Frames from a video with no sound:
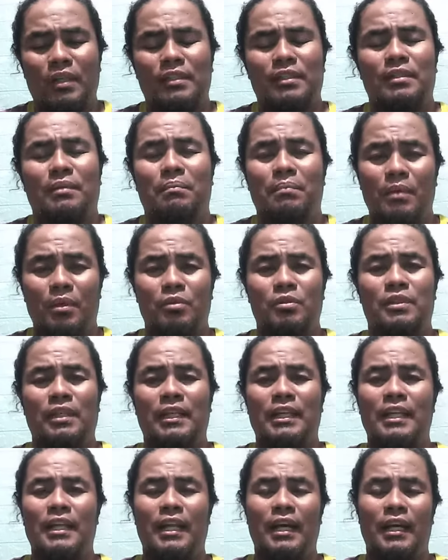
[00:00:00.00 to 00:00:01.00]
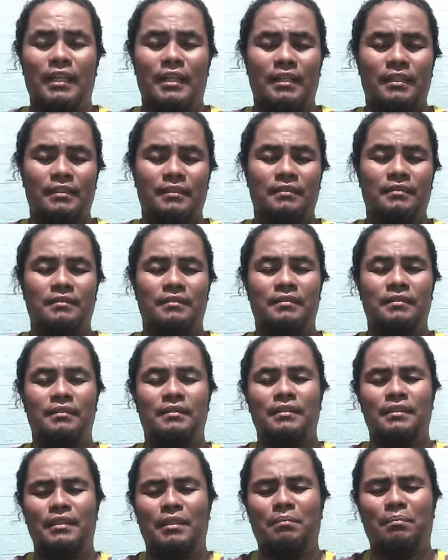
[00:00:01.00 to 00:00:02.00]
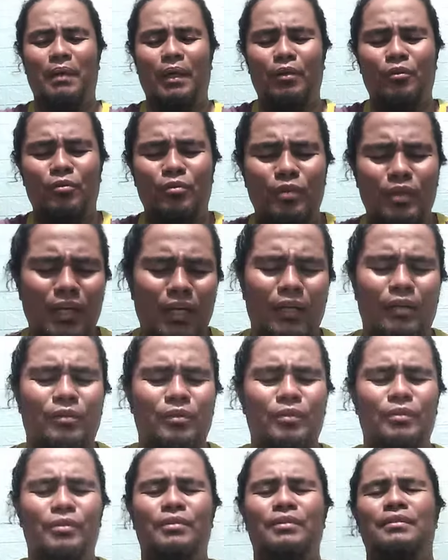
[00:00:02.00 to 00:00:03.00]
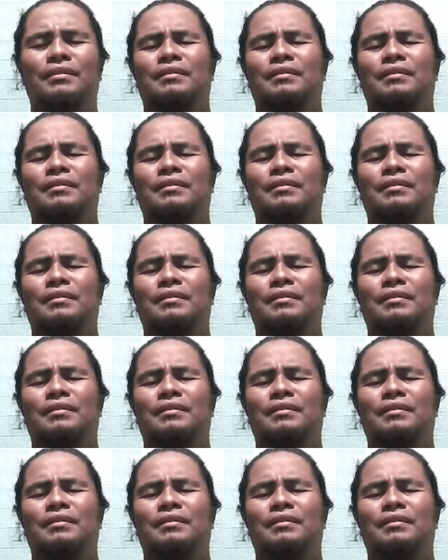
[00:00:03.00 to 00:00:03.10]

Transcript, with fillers: ang sabaw sa nilarang nga bagong haon.